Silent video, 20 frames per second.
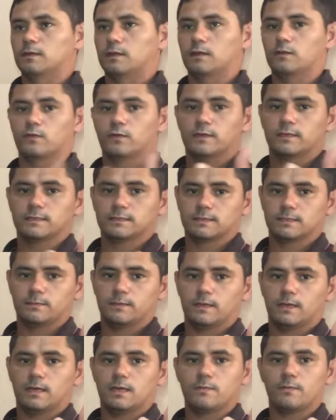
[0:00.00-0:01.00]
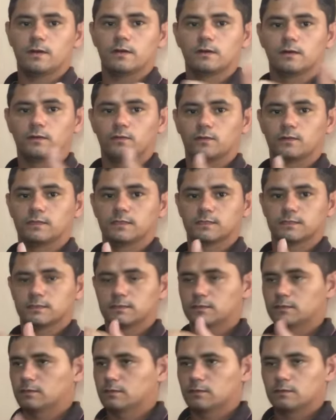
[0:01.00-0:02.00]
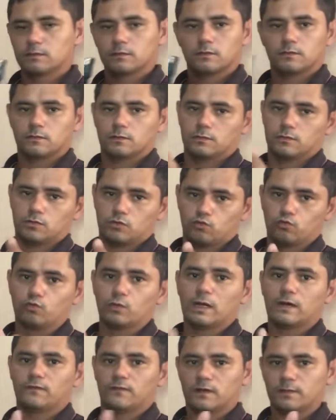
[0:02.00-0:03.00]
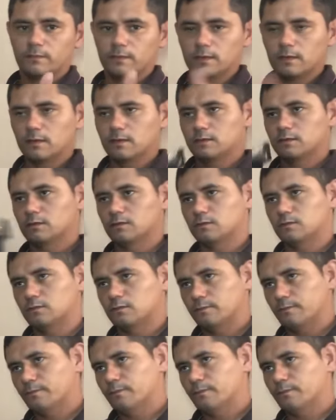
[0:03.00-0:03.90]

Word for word: Ela conhece também a irmã, conhece toda a família, então